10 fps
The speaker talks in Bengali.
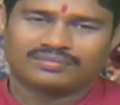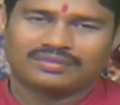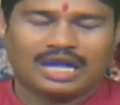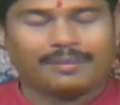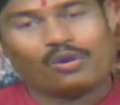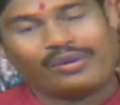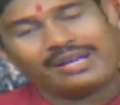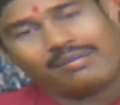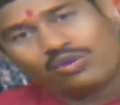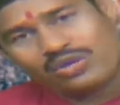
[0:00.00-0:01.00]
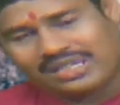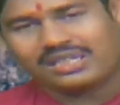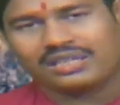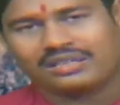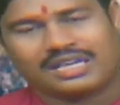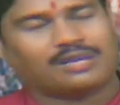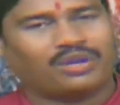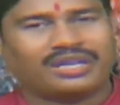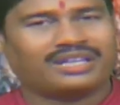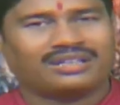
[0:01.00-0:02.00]
আবার অনেক মানুষ আছেন যারা
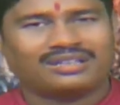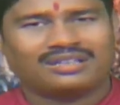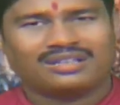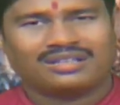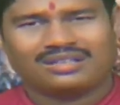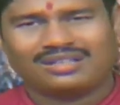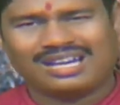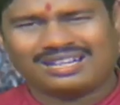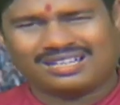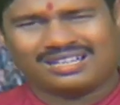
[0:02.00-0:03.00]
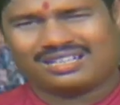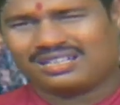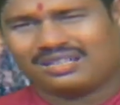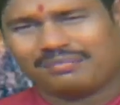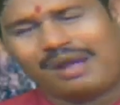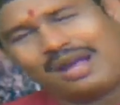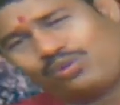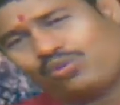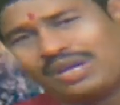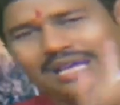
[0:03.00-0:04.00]
বলে না না না না না
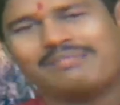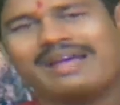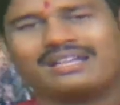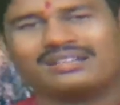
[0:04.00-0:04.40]
ভাগ্যটাই মেন